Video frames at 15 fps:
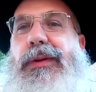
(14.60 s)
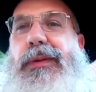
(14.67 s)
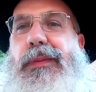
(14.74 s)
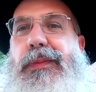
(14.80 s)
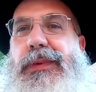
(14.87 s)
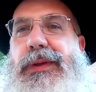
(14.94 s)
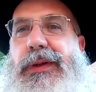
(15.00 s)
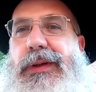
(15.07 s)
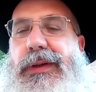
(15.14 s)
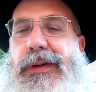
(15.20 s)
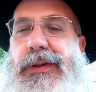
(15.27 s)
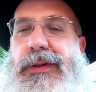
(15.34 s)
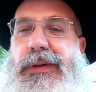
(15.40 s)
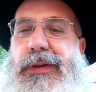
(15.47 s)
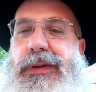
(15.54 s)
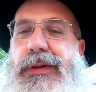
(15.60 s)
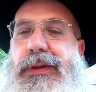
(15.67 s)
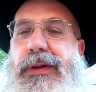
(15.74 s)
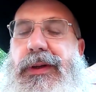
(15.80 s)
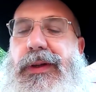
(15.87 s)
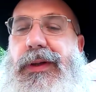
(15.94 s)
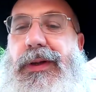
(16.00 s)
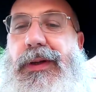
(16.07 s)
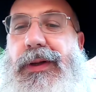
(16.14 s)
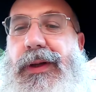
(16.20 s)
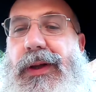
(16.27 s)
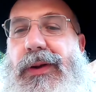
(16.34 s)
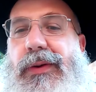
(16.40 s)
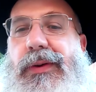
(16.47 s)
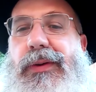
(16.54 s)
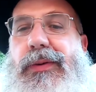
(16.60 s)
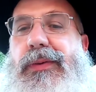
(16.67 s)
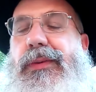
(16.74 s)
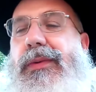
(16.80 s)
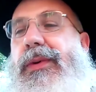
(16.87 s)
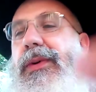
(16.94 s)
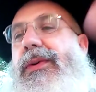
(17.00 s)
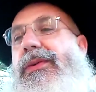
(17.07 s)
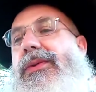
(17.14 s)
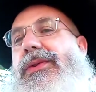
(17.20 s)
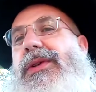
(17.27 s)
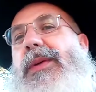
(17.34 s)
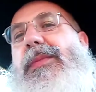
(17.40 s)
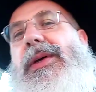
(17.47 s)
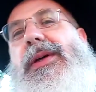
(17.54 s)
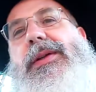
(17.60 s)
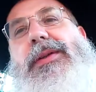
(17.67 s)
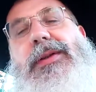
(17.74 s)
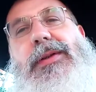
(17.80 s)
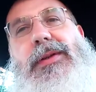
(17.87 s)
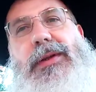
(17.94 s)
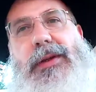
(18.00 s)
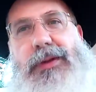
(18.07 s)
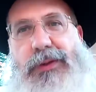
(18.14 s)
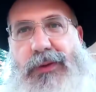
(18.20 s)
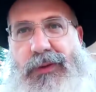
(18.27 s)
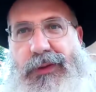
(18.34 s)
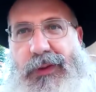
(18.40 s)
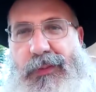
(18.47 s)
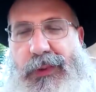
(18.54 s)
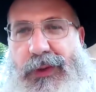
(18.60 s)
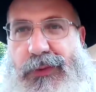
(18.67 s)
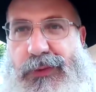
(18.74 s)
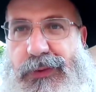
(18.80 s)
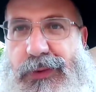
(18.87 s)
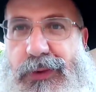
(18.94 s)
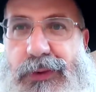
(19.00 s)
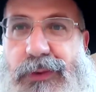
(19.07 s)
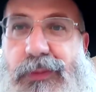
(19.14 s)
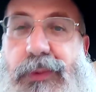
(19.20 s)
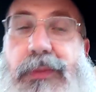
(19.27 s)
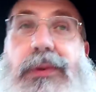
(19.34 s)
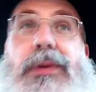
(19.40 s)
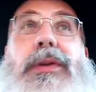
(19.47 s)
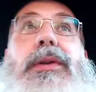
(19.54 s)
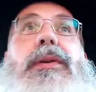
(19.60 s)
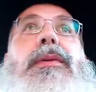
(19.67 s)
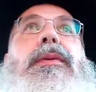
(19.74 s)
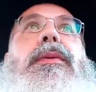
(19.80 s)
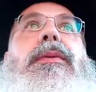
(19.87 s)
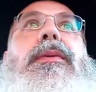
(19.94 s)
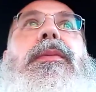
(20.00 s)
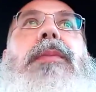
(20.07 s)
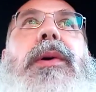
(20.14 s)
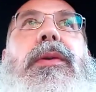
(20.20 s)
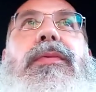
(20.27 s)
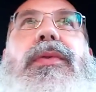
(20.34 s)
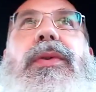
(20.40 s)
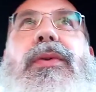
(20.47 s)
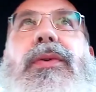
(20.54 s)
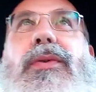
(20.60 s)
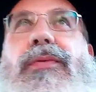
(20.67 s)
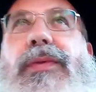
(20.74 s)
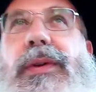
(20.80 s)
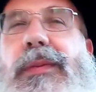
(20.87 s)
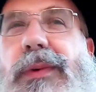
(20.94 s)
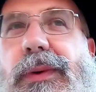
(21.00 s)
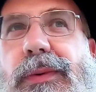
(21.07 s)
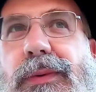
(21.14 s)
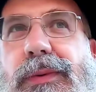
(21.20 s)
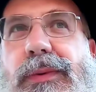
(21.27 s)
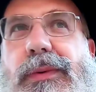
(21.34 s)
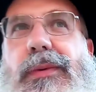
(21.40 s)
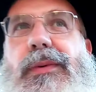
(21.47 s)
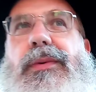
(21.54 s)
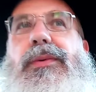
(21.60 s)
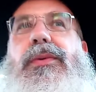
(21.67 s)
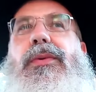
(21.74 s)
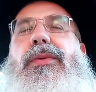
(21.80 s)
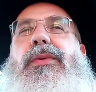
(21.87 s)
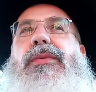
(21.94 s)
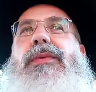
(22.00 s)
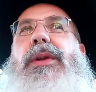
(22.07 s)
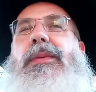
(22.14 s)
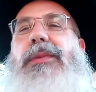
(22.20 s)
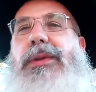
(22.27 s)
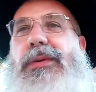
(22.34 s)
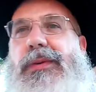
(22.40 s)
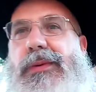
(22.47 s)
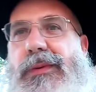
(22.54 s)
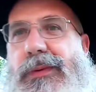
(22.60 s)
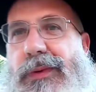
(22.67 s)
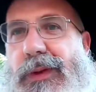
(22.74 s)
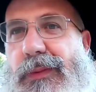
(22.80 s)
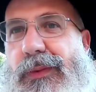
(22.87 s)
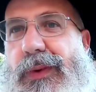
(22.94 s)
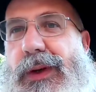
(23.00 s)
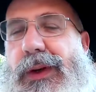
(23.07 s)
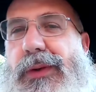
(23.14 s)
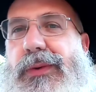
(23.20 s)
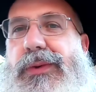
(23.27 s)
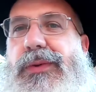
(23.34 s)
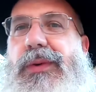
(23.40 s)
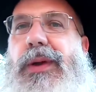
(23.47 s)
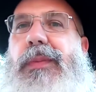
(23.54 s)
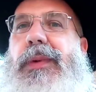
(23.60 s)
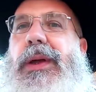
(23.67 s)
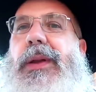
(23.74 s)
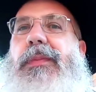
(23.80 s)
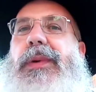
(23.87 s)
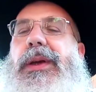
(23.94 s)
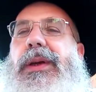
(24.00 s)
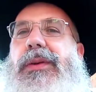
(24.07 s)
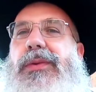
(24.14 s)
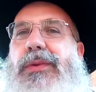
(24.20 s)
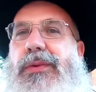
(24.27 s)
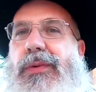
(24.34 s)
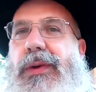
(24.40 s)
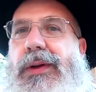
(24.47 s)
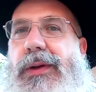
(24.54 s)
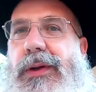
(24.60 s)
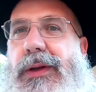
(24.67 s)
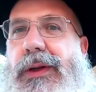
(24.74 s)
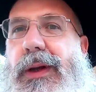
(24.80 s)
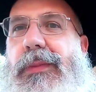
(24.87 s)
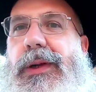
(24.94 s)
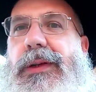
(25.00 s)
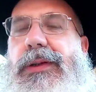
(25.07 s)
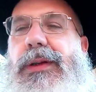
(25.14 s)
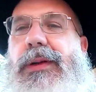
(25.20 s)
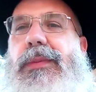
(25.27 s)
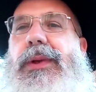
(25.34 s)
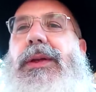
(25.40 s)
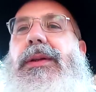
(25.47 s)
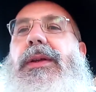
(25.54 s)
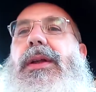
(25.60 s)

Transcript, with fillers: hop, ça glisse. Alors on, rentre de Shabbat escorté par deux anges, même si euh, par le fait du confinement on se, retrouve à la maison. Quoi qu'il en soit, après la prière du soir, la Kabbalah de Shabbat,